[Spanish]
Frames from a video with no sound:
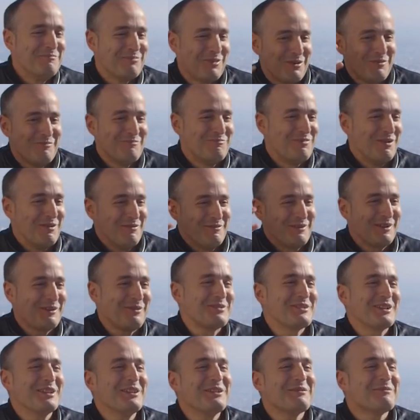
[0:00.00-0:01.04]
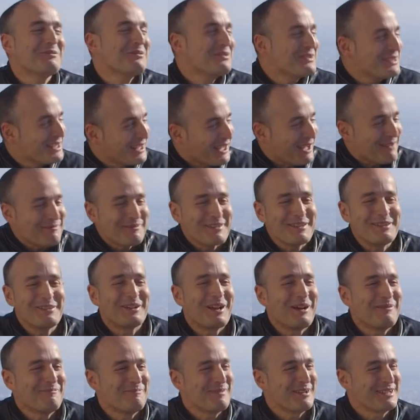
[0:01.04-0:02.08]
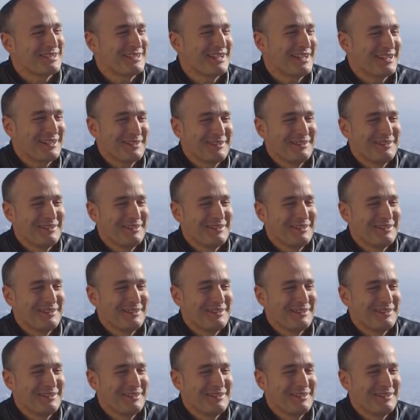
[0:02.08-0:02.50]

pom, escuchando música y viéndolas pasar.